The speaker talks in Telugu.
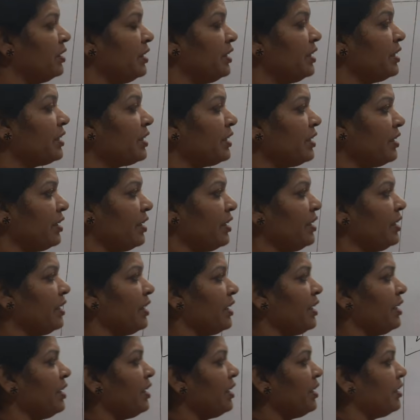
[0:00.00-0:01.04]
ఇక్కడ
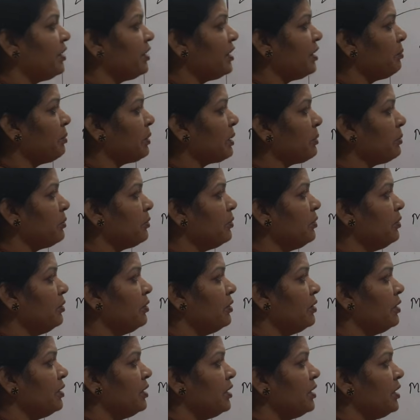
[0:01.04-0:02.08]
ఎల్ అంటే మనము
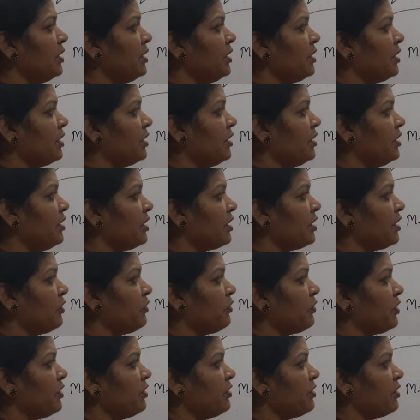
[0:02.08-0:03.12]
ఈ రెండింటికి
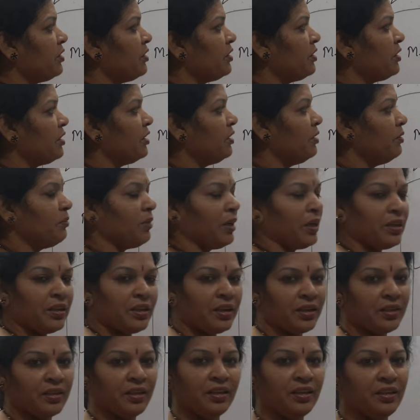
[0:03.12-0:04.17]
డిఫరెన్స్ ఎంత వన్
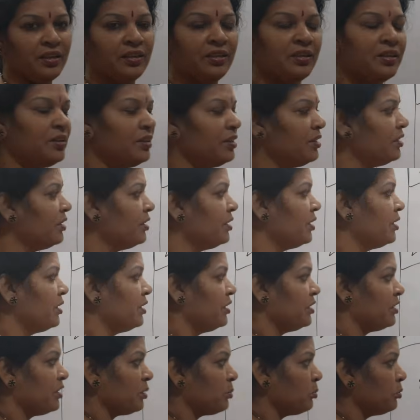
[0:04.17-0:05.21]
కదా
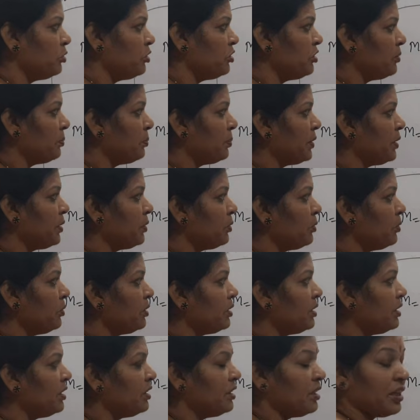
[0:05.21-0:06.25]
ఇంతకుముందు చెప్పినట్టు
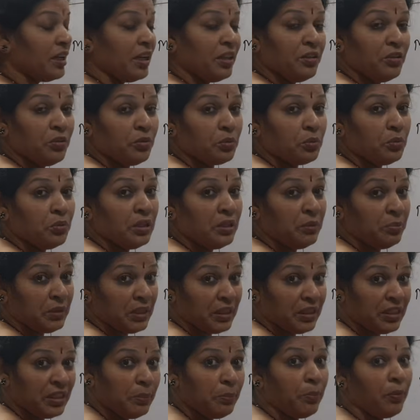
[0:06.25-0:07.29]
ఇది ఎట్లా తీసుకుంటాం
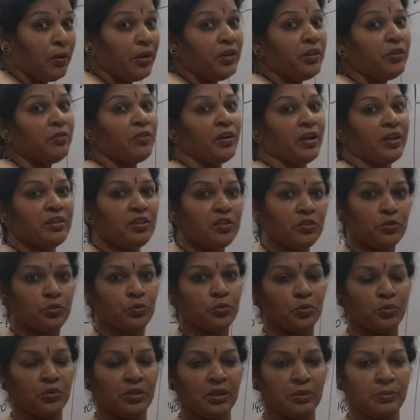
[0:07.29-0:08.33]
థర్టీ పాయింట్ ఫైవ్
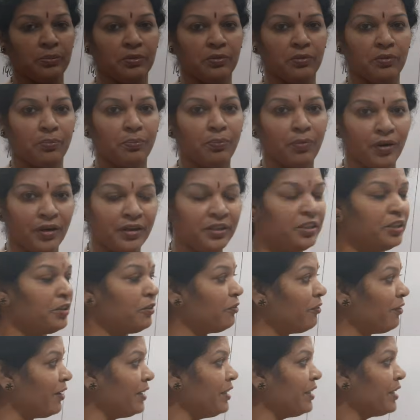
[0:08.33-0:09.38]
తీసుకుంటాము పాయింట్
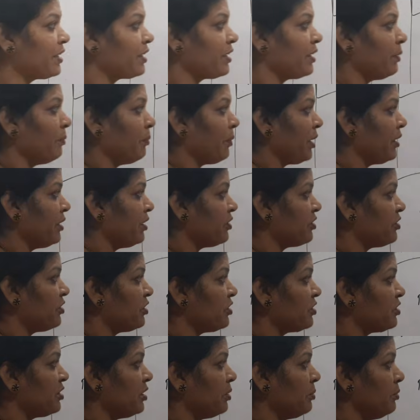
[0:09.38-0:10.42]
ఫైవ్ ఇక్కడ మైనస్
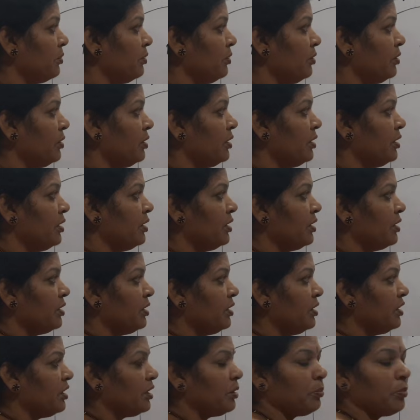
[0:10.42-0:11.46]
చేస్తాము
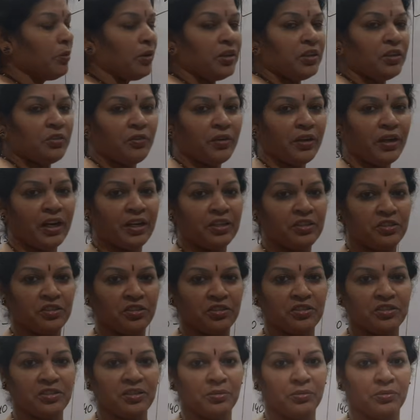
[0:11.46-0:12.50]
దీనికి పాయింట్ ఫైవ్ యాడ్
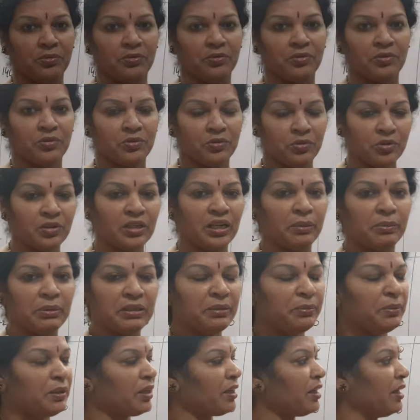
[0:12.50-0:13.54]
చేస్తాము సో
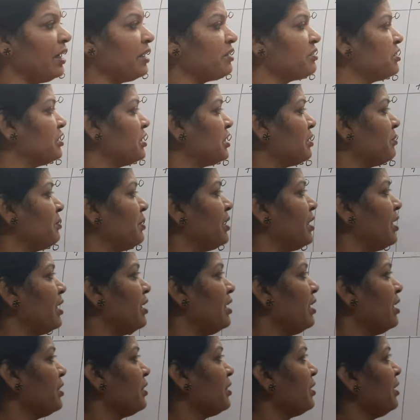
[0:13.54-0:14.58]
కాబట్టి మన క్లాస్ ఇంటర్వెల్
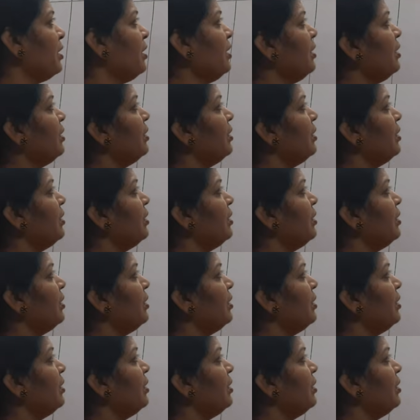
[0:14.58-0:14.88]
ఎల్ అంతా